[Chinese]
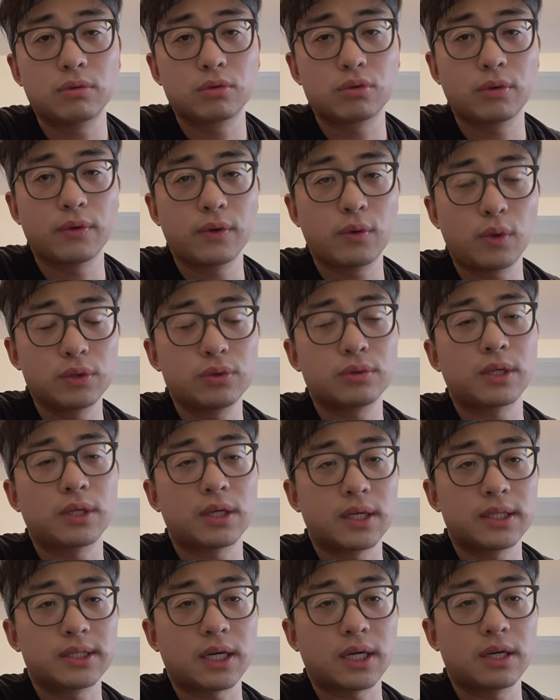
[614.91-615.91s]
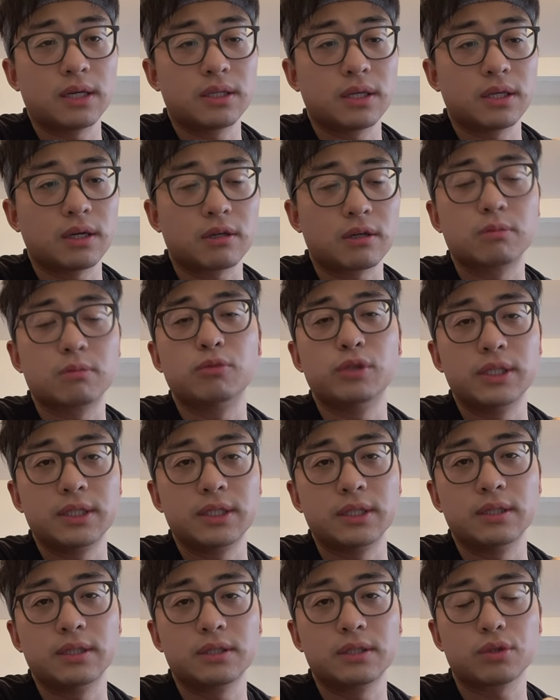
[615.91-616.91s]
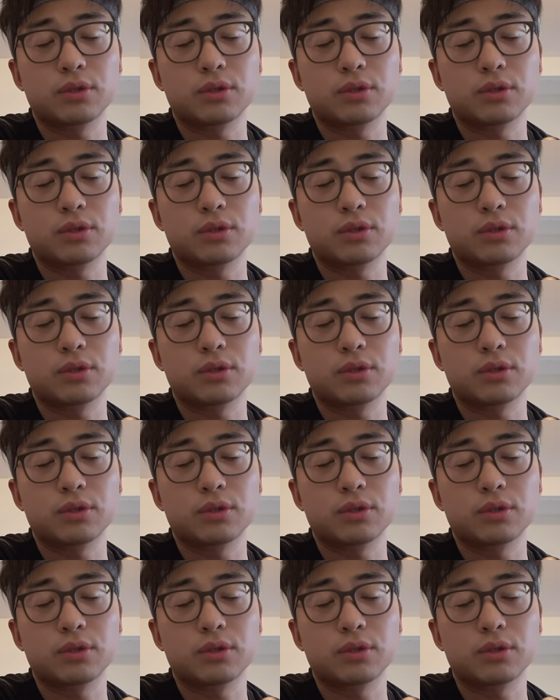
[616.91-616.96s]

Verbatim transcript: 作为观众上来讲也耳目一新。